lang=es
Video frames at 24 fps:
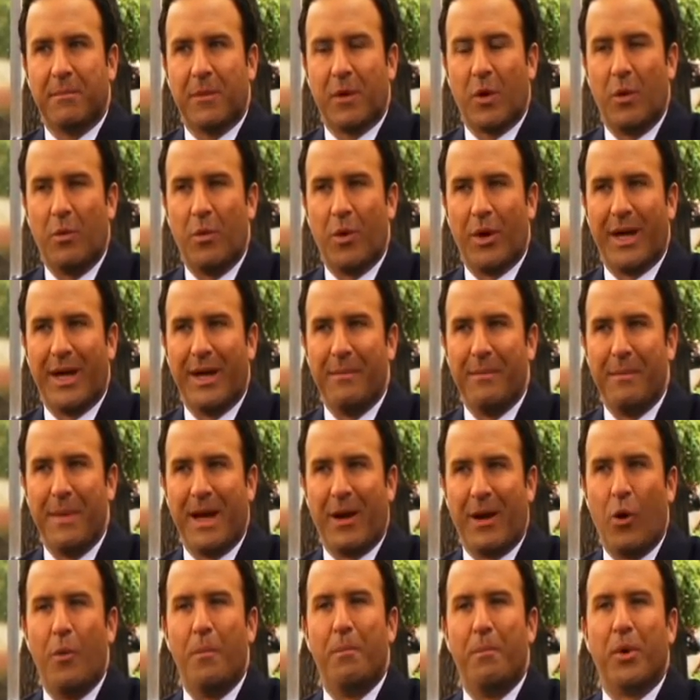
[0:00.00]
como que me
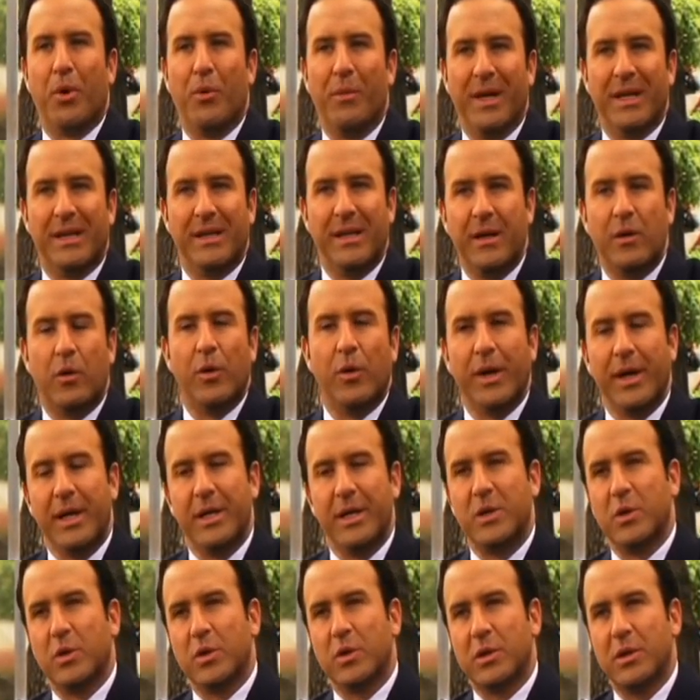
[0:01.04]
comprometí con
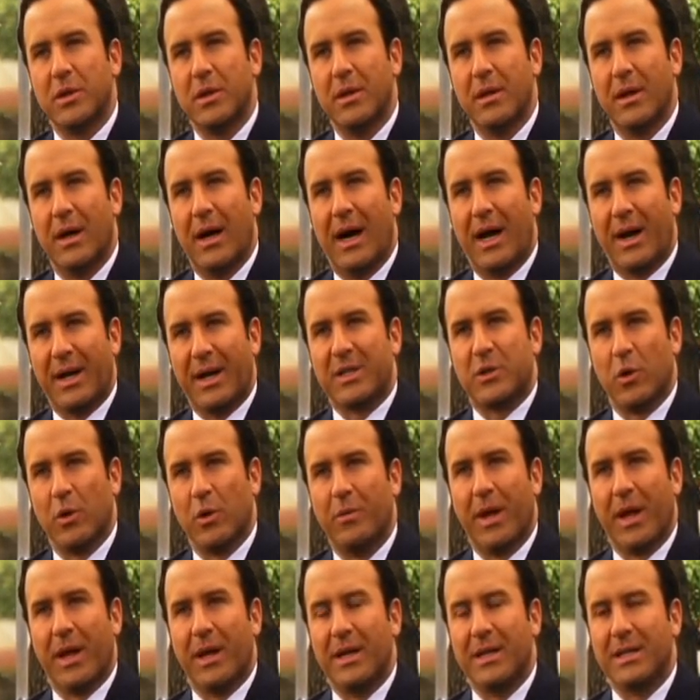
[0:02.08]
ellos a resolverles